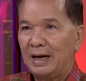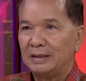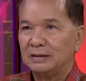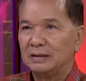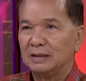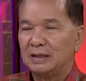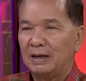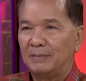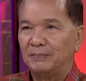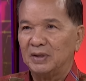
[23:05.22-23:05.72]
ถ้า
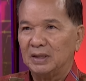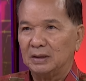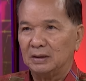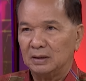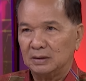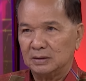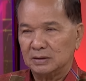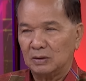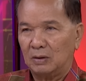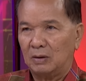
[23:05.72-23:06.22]
จะ
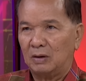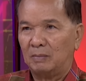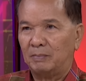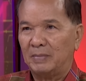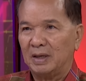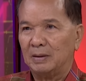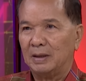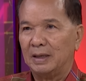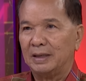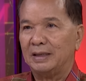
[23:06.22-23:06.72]
ทำ
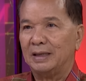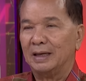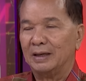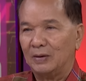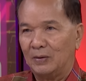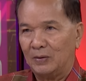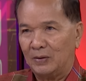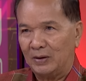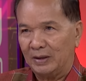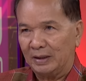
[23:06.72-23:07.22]
112มันละเอีย
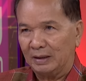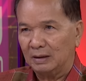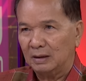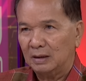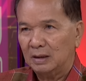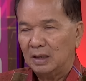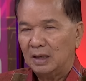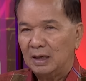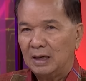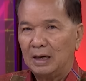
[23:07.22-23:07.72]
ดอ่อน
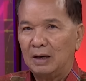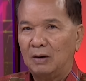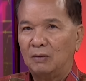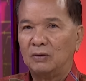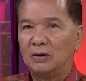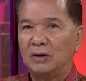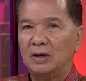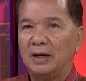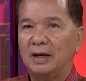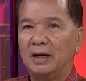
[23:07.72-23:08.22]
เขา
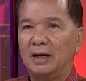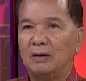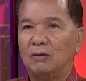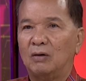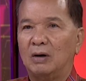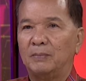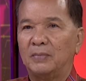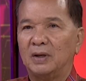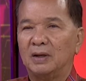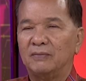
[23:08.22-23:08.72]
ก็เลยให้
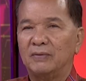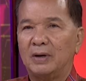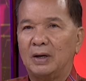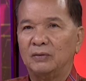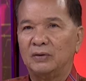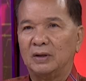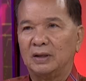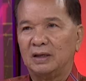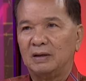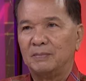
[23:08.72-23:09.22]
ความเห็นว่า
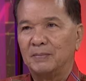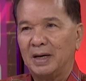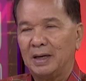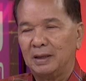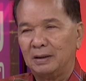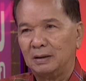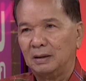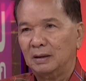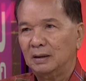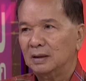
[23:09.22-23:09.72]
เอาอย่างนี้ไหม
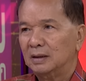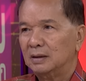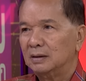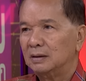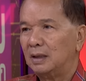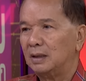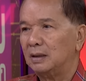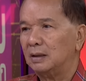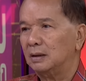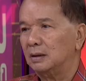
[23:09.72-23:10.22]

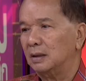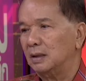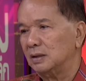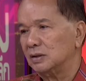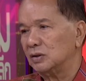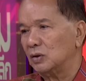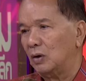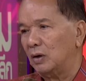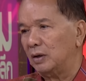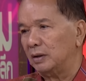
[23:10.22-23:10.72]
ถ้า
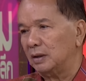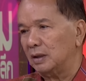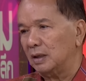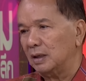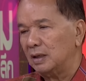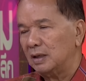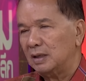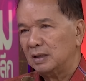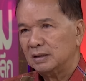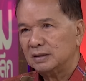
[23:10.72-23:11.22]
112เนี่
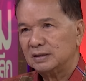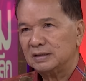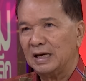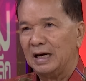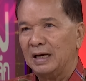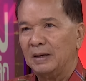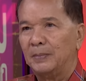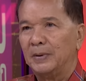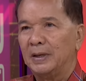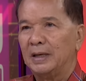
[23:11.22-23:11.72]
ย
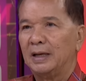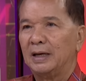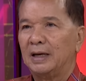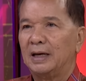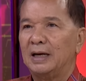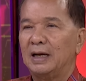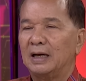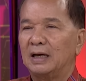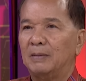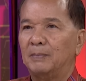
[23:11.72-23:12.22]
ใส่ไปใน
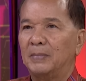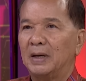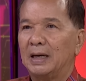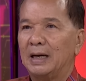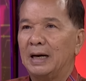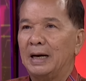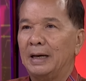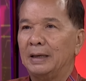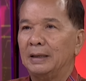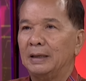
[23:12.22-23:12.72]
คณะกรรม
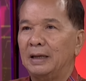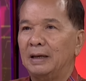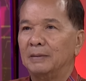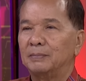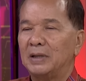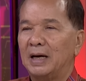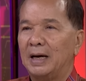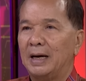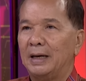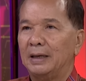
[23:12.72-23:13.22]
การแน
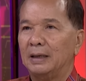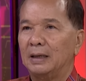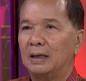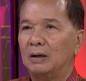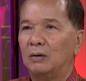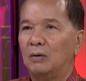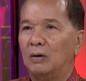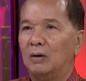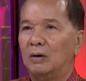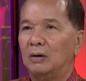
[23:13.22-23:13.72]
บท้าย
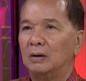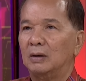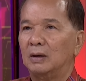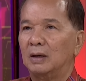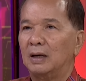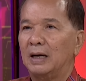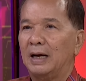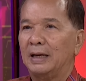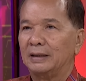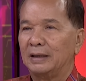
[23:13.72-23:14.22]
ของ
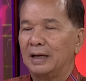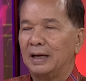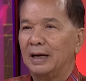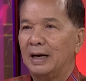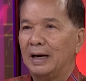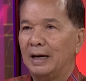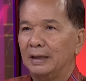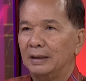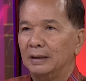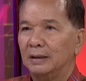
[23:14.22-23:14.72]
การแก้
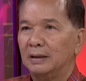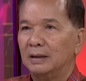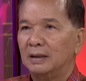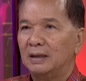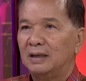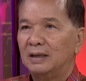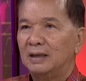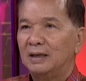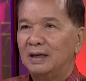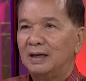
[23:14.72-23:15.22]
ไข
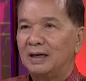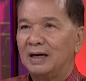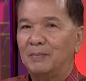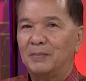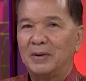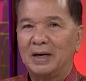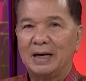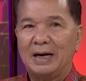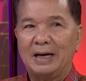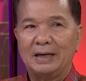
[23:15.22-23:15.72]
ก
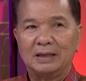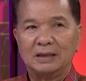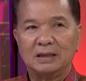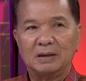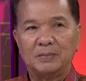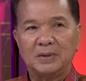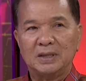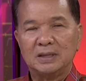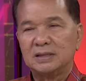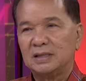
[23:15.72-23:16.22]
รรมการอาจ
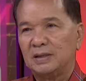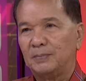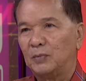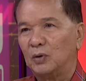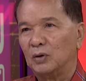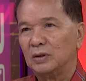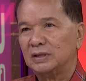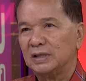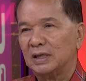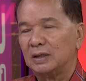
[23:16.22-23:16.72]
จะมี
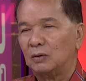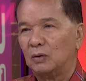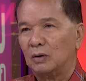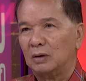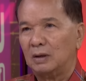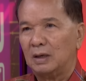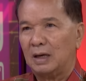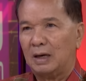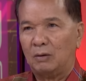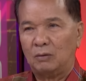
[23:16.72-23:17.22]
10 คน7 ค
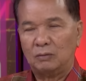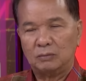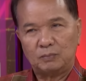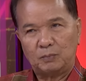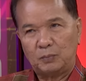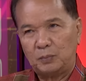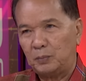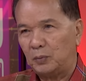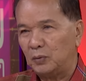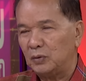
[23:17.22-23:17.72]
นเอา
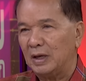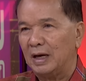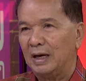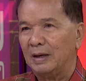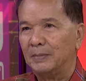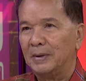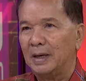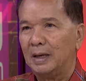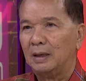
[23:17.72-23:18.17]
ผู้ใหญ่